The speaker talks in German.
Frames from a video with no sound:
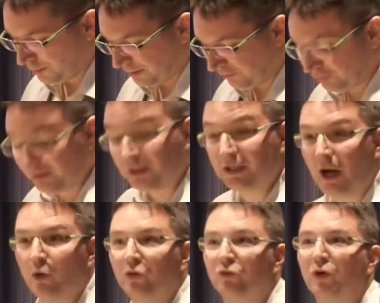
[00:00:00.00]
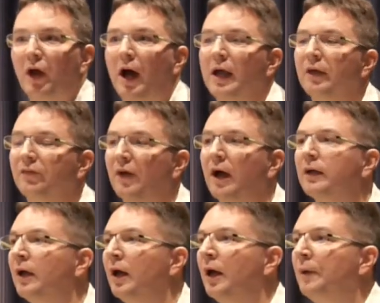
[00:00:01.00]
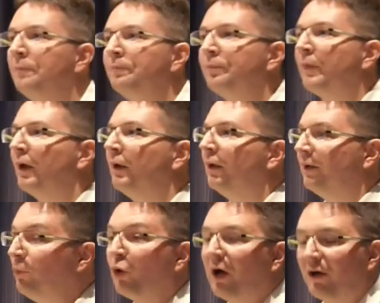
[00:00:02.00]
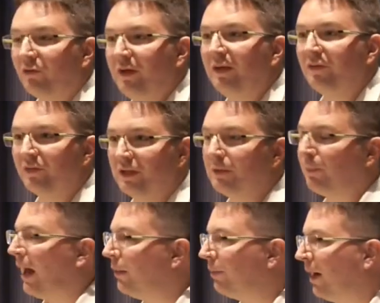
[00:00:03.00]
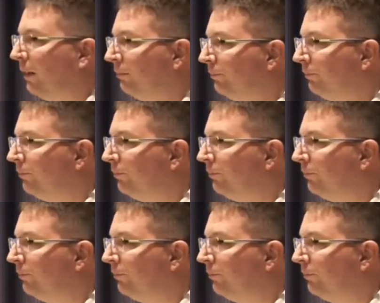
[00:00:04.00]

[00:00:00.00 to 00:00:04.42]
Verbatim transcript: Bei Friedrich August von Hayek sagt, Demografie ist nicht planbar.